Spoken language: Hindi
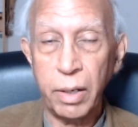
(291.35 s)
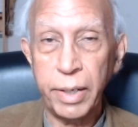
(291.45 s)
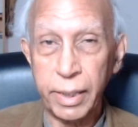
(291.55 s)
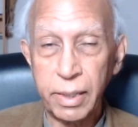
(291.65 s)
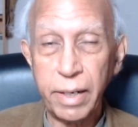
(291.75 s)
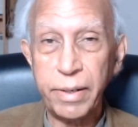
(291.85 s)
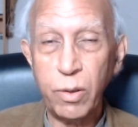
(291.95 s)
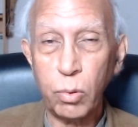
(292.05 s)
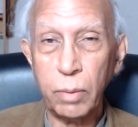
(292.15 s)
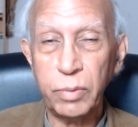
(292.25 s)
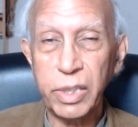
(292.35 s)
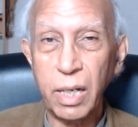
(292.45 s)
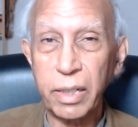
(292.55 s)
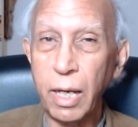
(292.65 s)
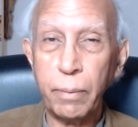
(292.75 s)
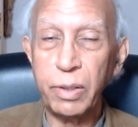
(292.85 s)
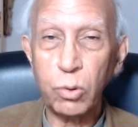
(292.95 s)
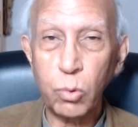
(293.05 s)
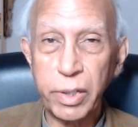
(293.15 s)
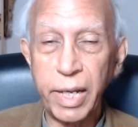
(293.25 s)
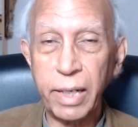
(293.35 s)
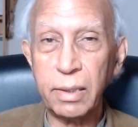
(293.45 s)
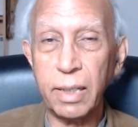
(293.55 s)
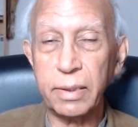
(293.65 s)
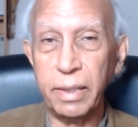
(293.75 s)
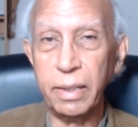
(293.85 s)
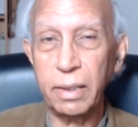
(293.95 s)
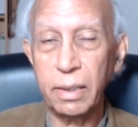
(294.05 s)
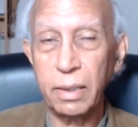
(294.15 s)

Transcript: हिटलर ने हुक्म दिया कि आप इनको अटैक कर दें